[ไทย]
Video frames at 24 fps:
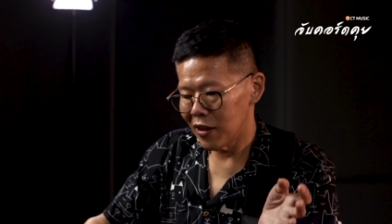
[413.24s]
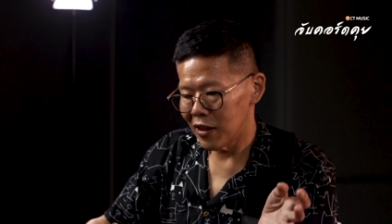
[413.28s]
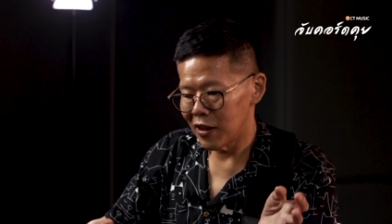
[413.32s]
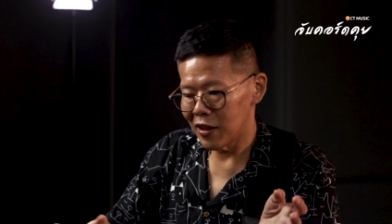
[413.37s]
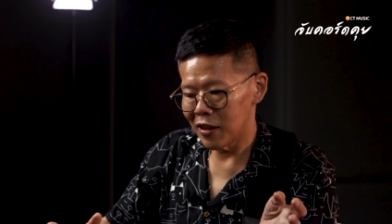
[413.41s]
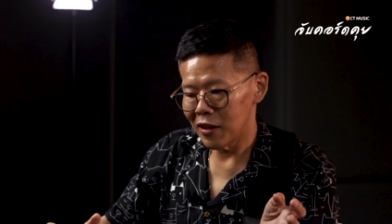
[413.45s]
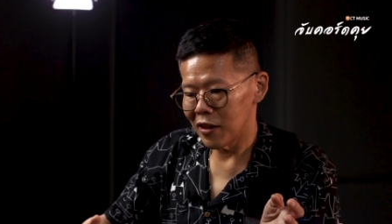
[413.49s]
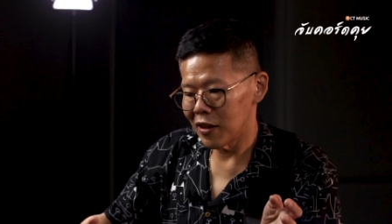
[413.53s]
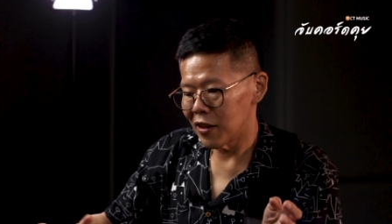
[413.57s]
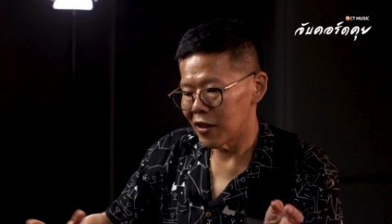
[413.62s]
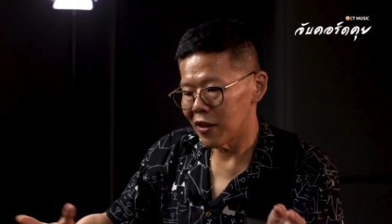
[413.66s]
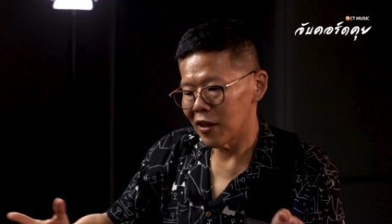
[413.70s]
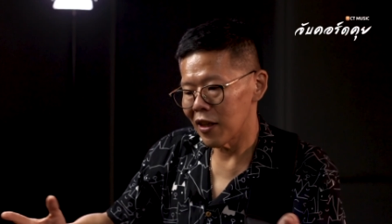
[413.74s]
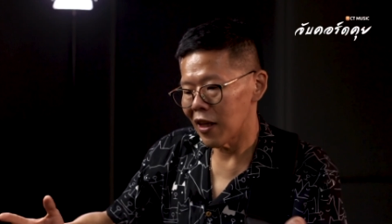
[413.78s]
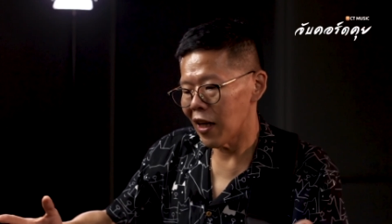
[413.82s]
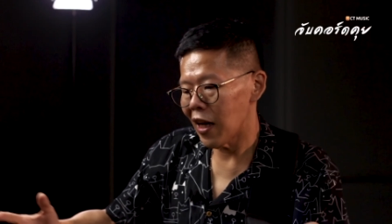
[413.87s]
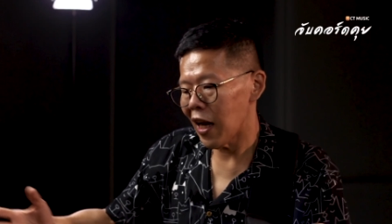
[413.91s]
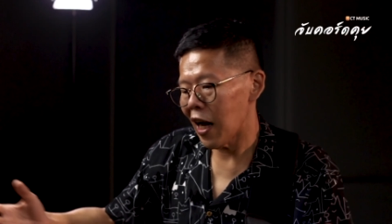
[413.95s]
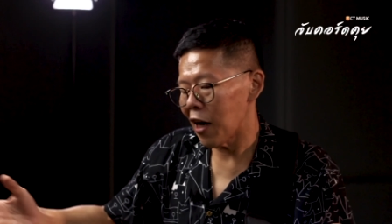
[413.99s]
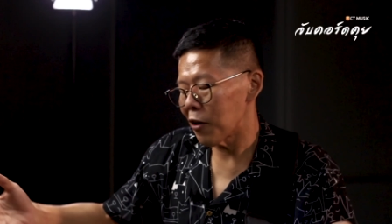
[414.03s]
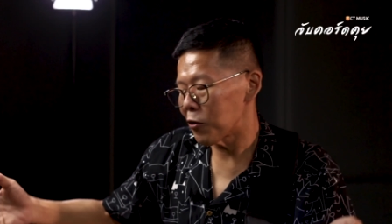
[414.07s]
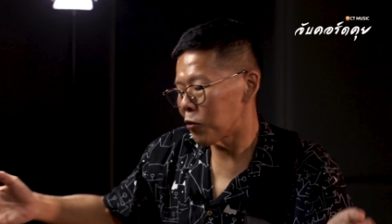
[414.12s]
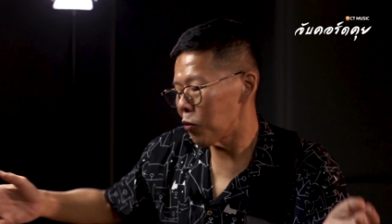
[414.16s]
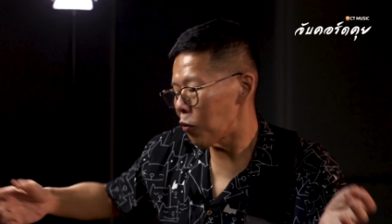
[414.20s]
คือ
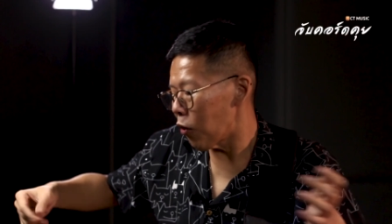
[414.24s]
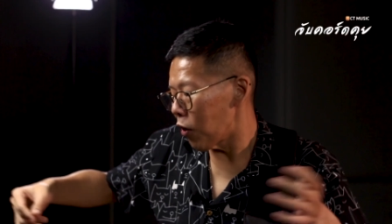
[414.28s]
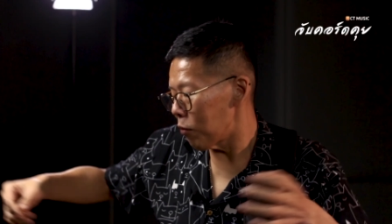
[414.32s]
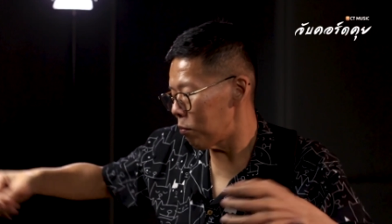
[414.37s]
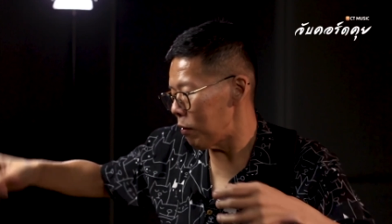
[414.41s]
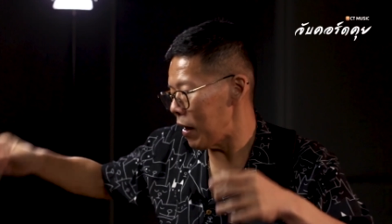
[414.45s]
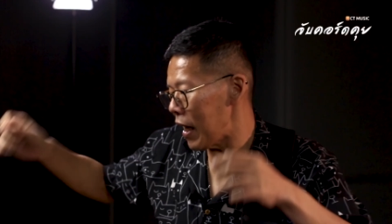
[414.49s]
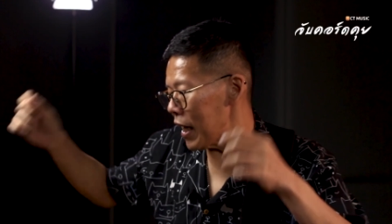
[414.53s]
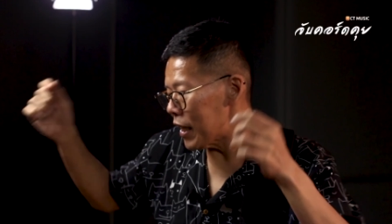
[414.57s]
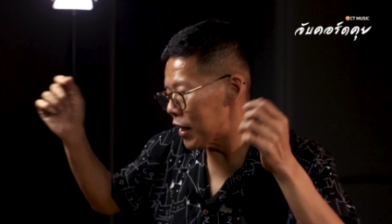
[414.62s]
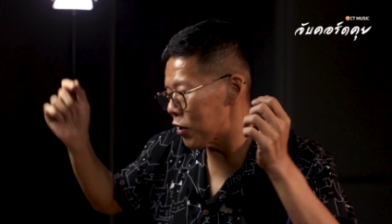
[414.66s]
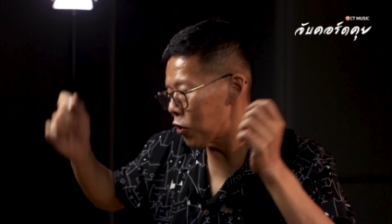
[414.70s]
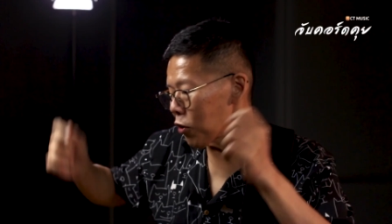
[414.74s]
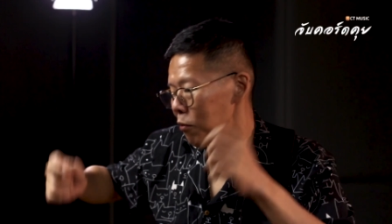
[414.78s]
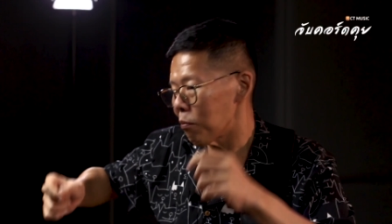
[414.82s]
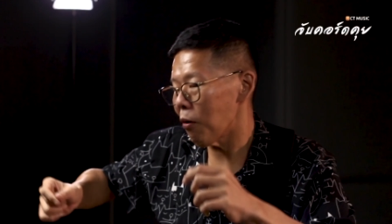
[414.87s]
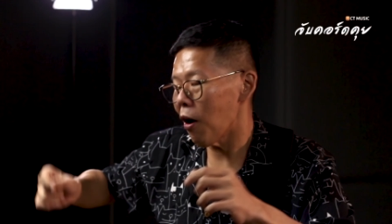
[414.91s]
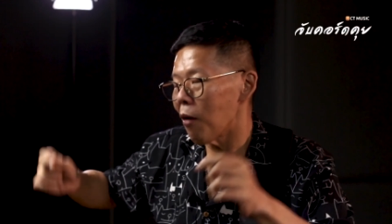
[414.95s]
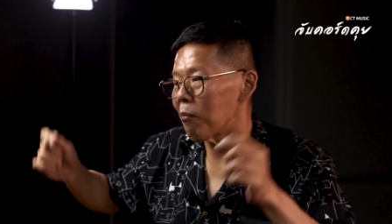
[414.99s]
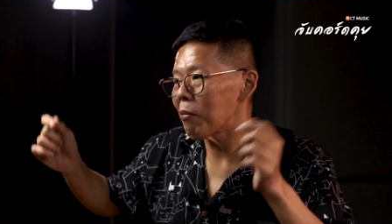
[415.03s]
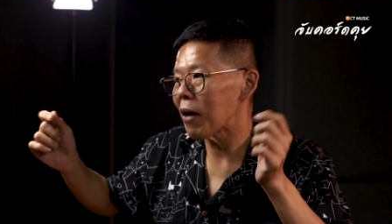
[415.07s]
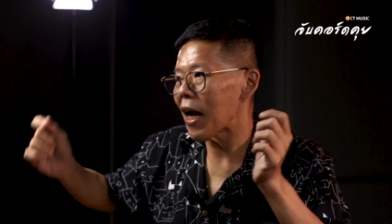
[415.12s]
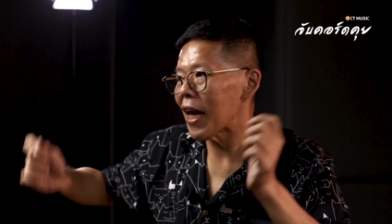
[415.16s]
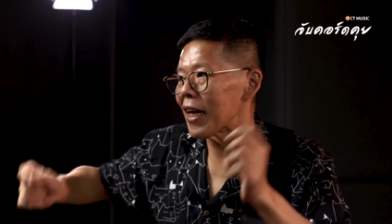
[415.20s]
อ่าทุกคนไปเล่นสดพ
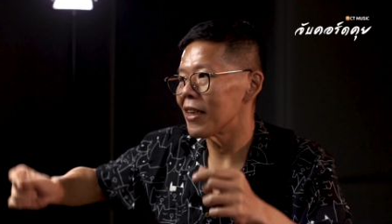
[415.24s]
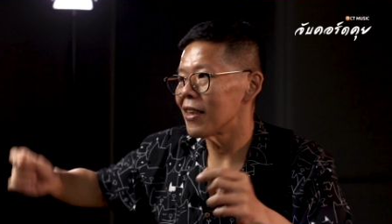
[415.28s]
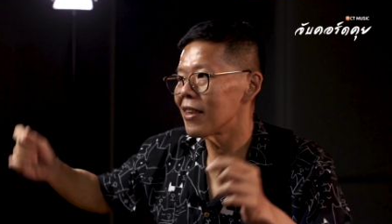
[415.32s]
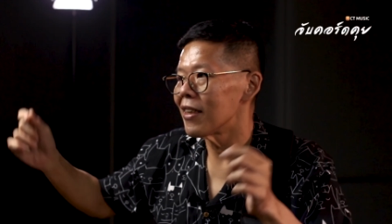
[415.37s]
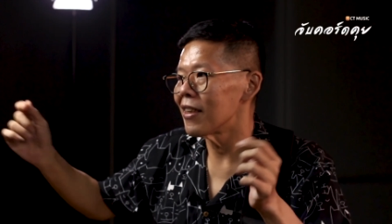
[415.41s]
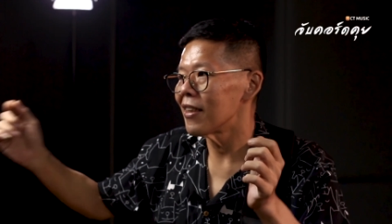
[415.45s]
ร้อมกัน